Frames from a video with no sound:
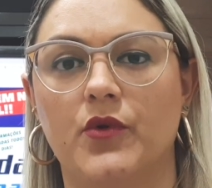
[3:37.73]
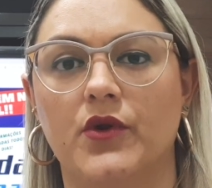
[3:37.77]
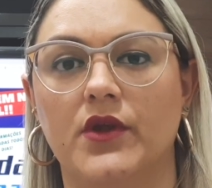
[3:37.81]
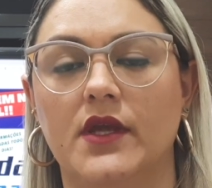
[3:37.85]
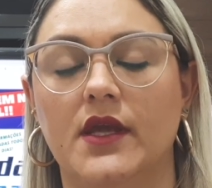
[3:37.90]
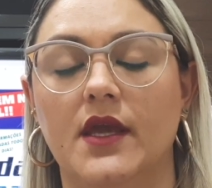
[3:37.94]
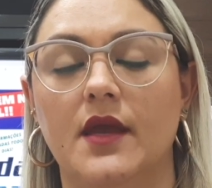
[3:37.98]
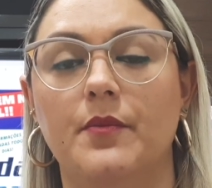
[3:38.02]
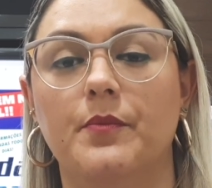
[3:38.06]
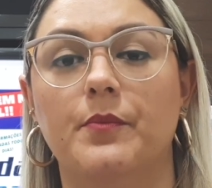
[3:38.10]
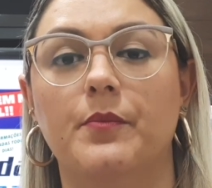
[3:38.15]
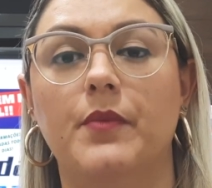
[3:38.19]

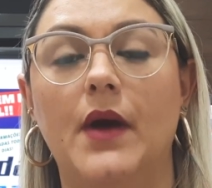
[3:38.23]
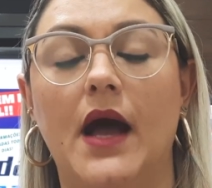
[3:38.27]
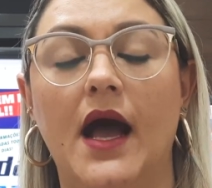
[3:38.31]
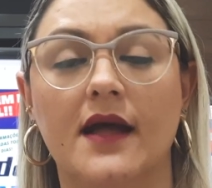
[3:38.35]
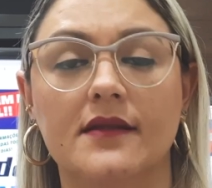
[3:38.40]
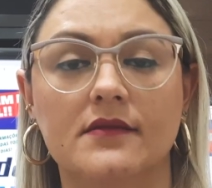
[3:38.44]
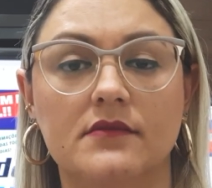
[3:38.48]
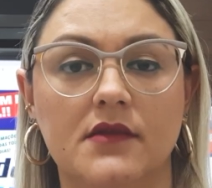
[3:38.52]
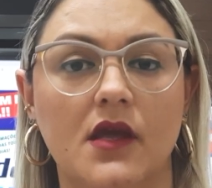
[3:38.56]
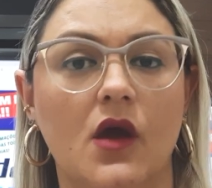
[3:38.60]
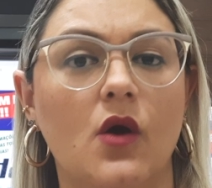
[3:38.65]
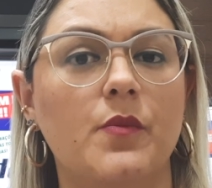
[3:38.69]
Porque
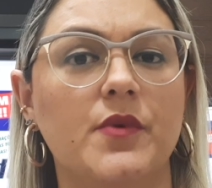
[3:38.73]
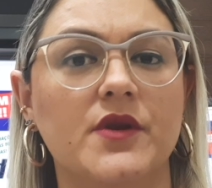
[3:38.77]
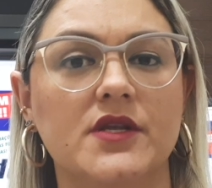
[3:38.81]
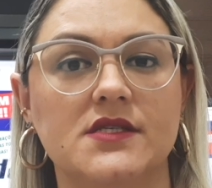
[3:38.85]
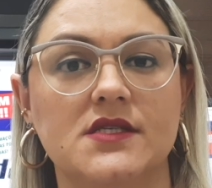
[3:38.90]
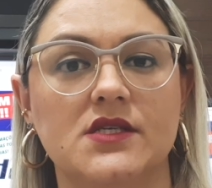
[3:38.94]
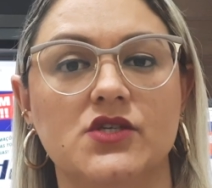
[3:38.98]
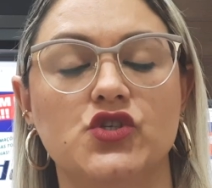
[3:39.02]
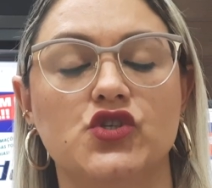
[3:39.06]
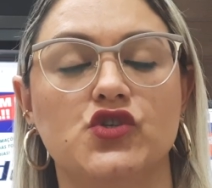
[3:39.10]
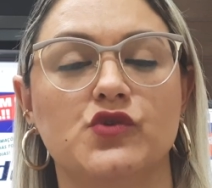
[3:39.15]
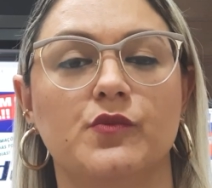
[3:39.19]
até o
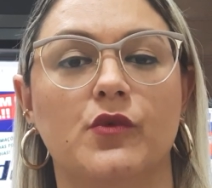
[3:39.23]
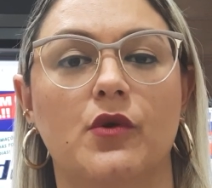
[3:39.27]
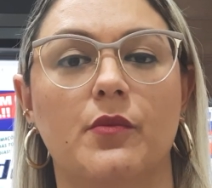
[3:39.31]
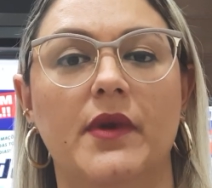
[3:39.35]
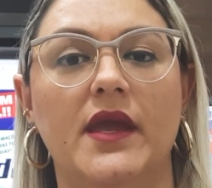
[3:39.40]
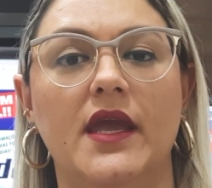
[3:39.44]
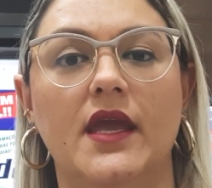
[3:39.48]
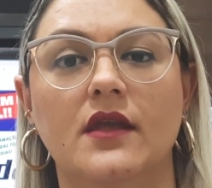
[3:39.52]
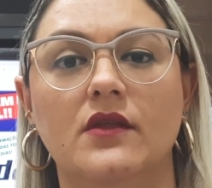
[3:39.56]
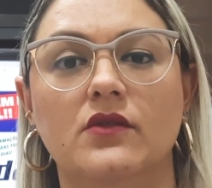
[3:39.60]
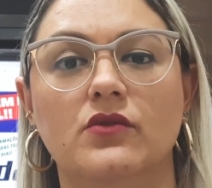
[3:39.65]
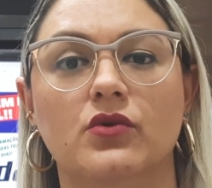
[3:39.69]
presente
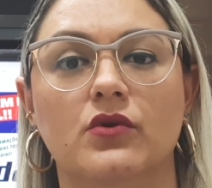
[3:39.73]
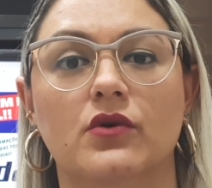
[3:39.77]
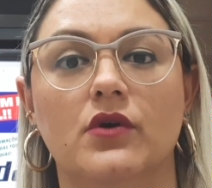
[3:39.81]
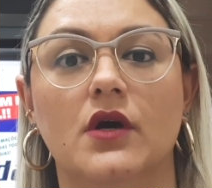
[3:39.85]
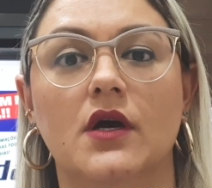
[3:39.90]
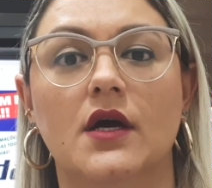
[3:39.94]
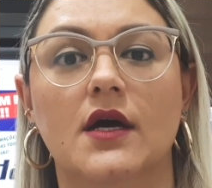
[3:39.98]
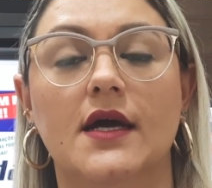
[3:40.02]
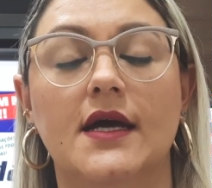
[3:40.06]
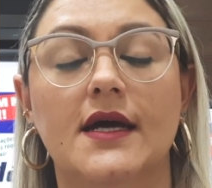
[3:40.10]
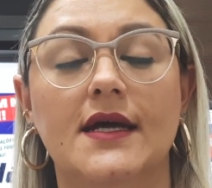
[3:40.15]
momento